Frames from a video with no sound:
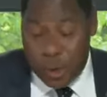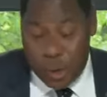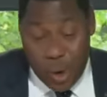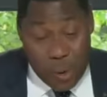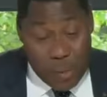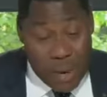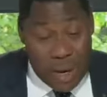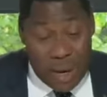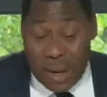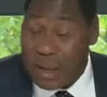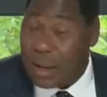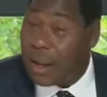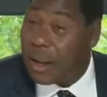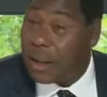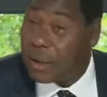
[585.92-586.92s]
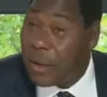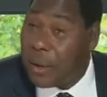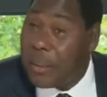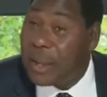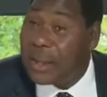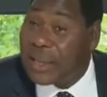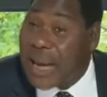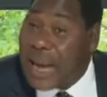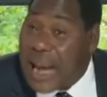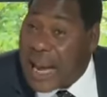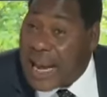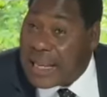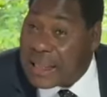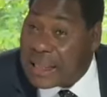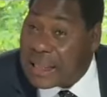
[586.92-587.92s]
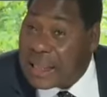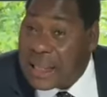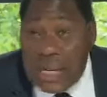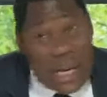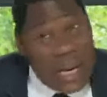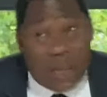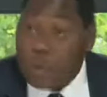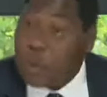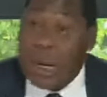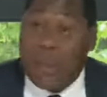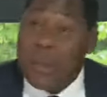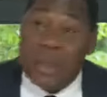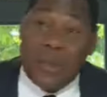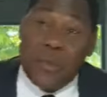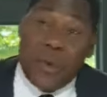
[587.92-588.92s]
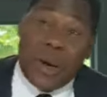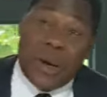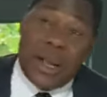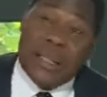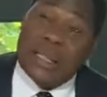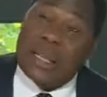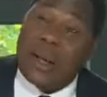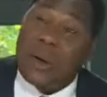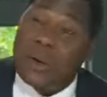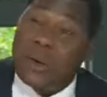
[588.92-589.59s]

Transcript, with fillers: 2013, euh, est totalement différente de la CDAO